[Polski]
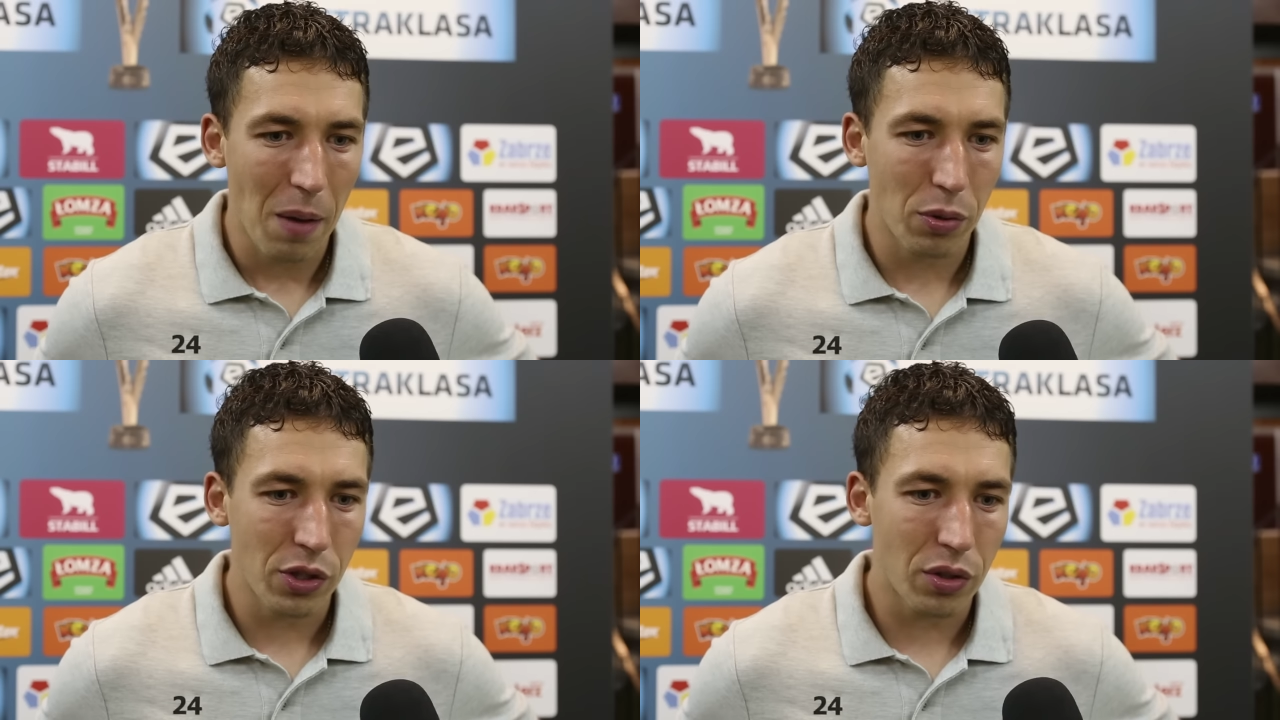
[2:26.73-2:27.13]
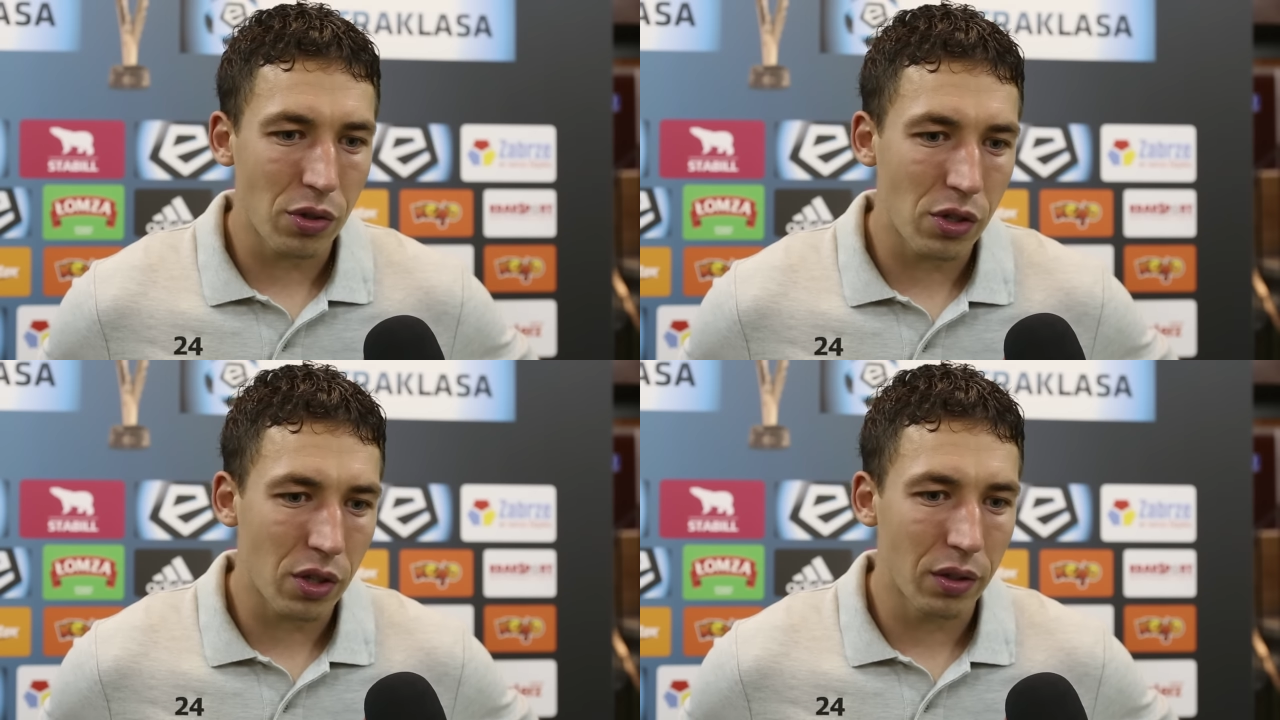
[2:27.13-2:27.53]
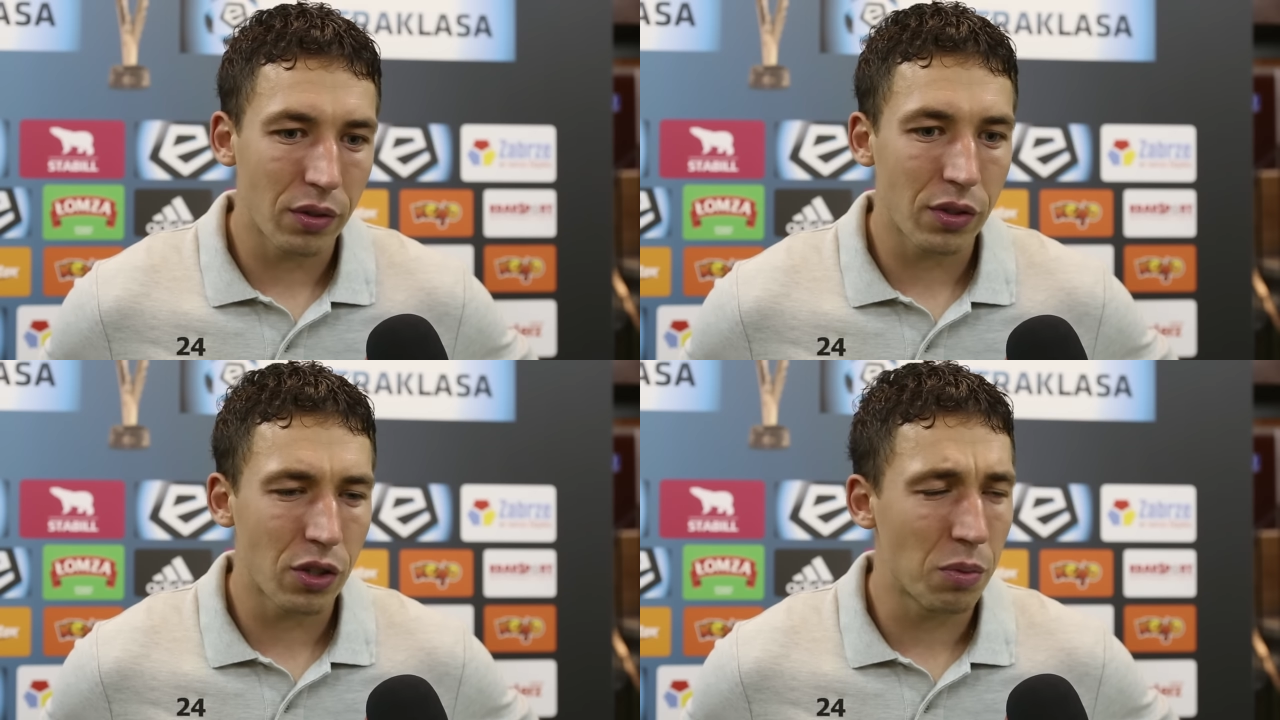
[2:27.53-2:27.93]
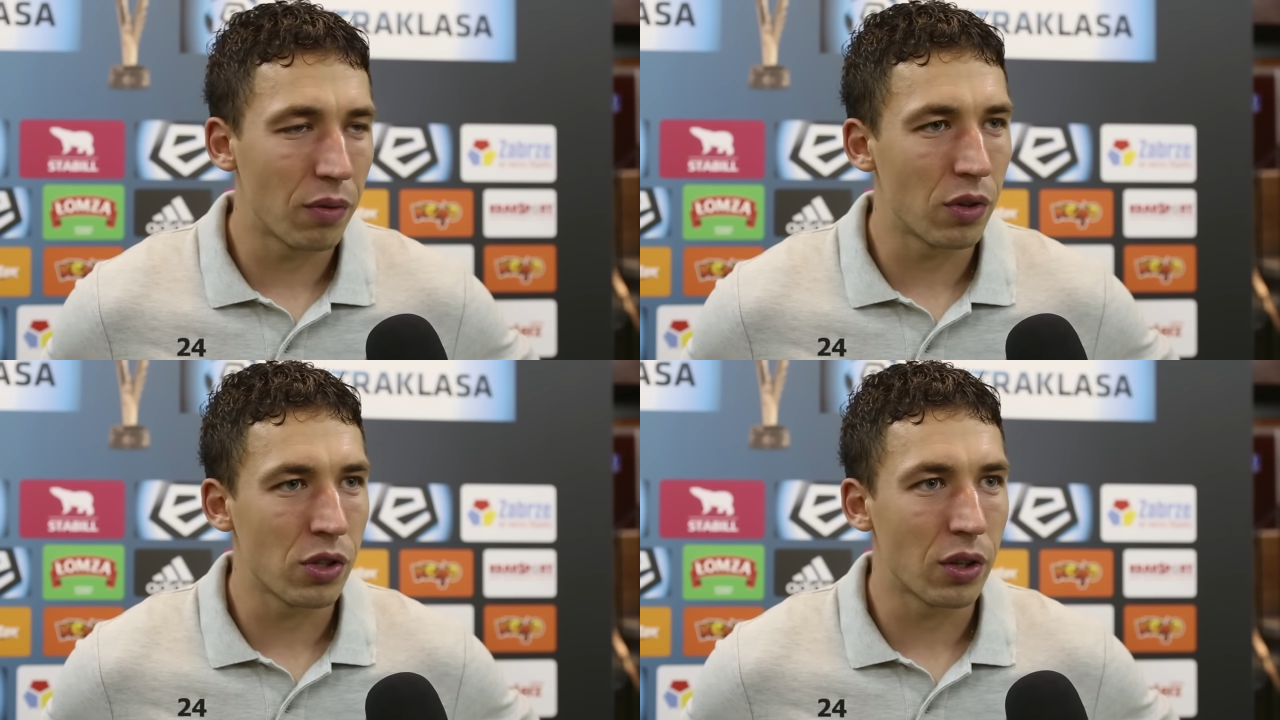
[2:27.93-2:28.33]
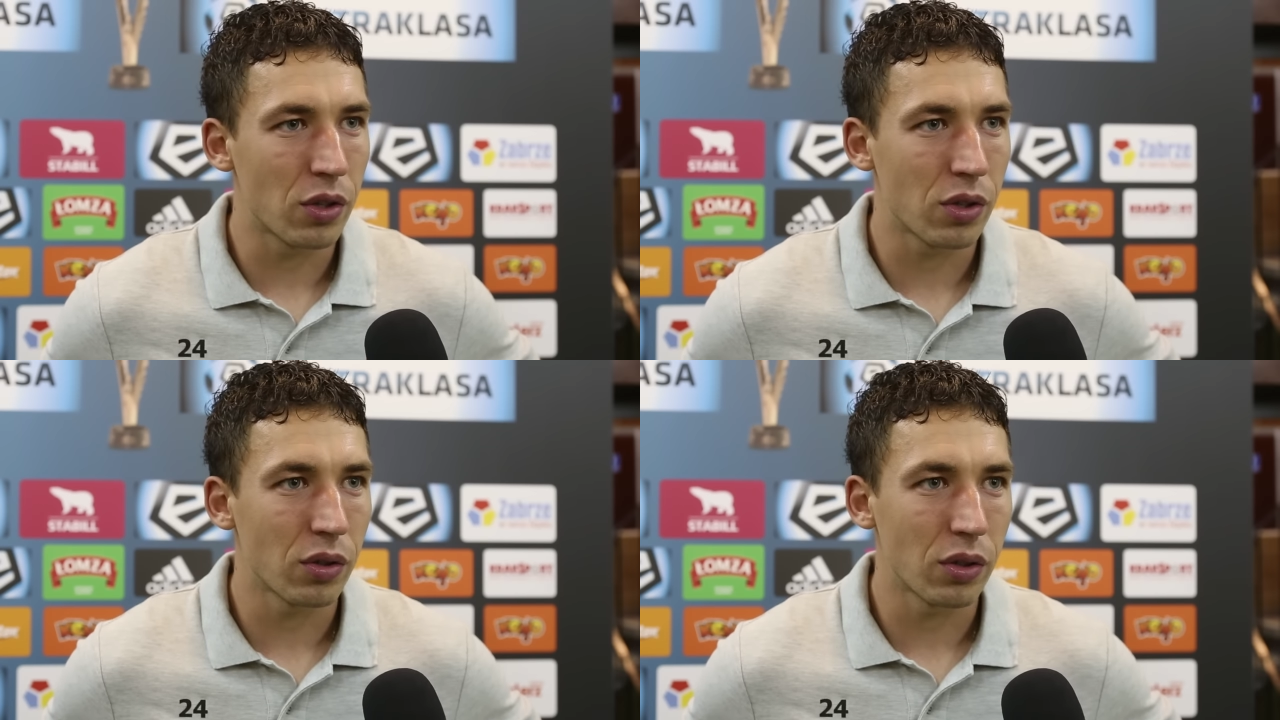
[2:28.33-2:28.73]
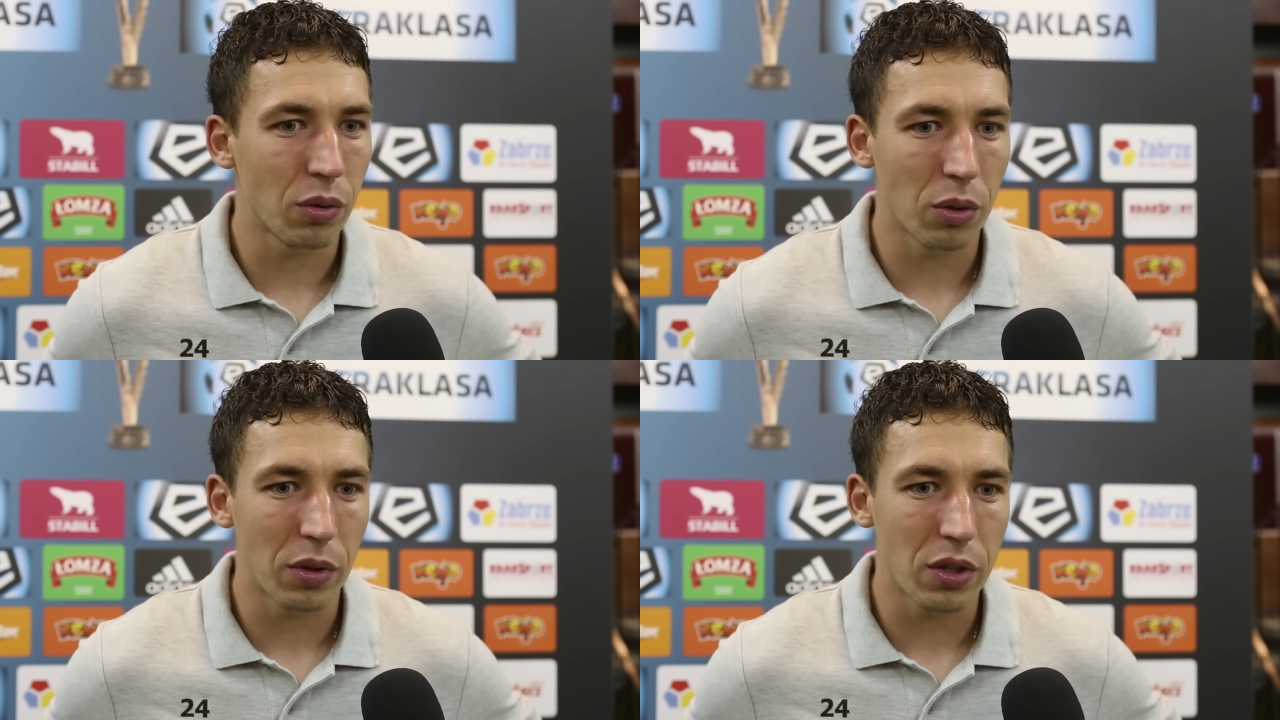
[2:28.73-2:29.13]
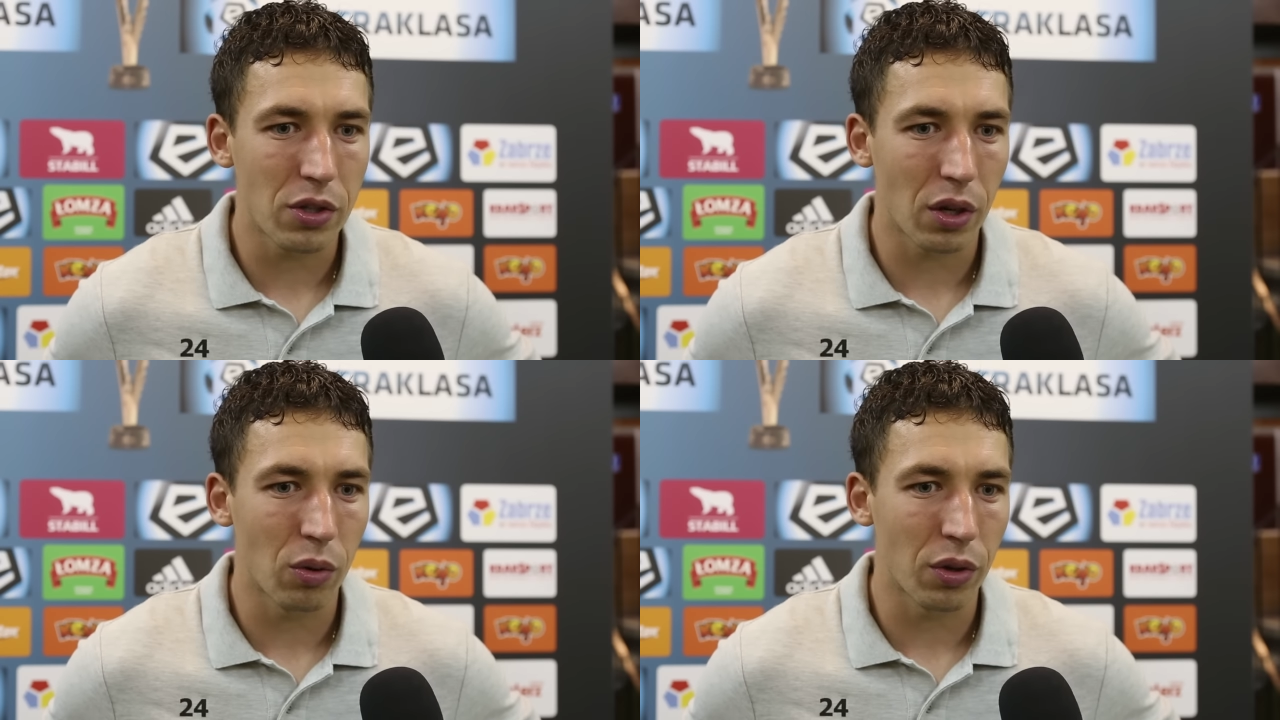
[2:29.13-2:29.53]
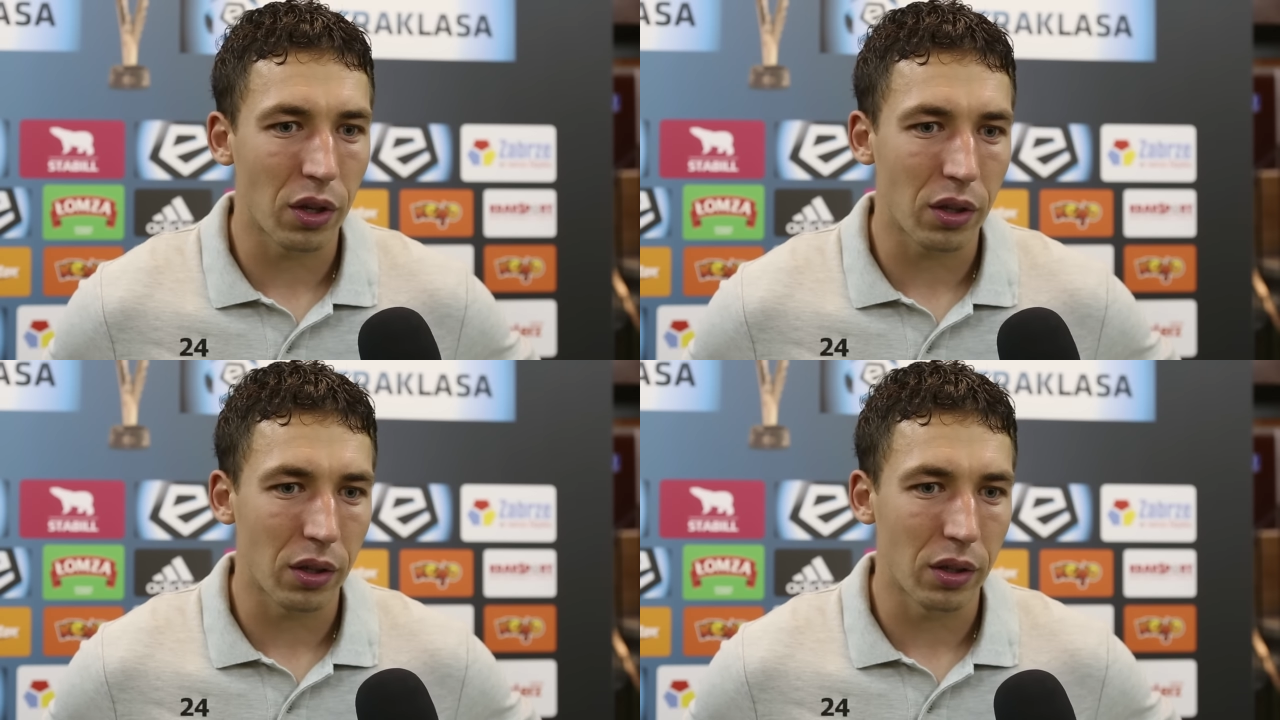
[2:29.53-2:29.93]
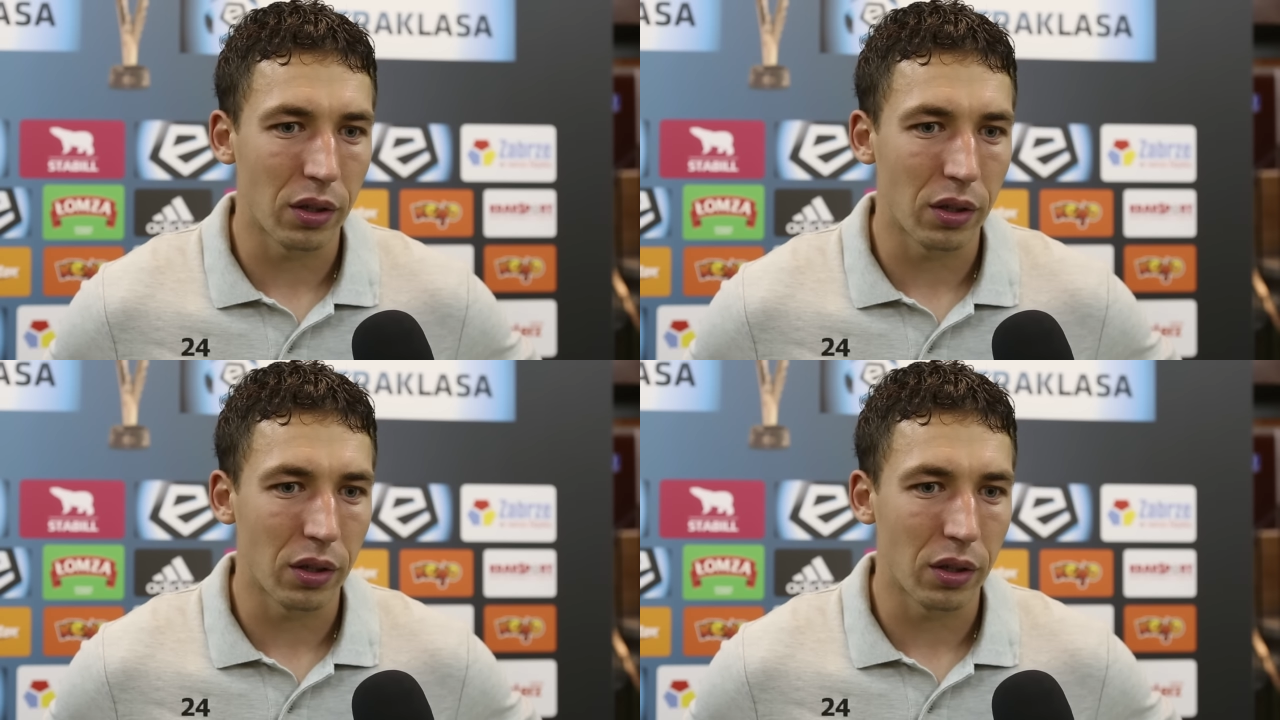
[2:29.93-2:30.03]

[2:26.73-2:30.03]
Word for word: Później troszeczkę szliśmy wyżej, też automatycznie faktycznie górnik e,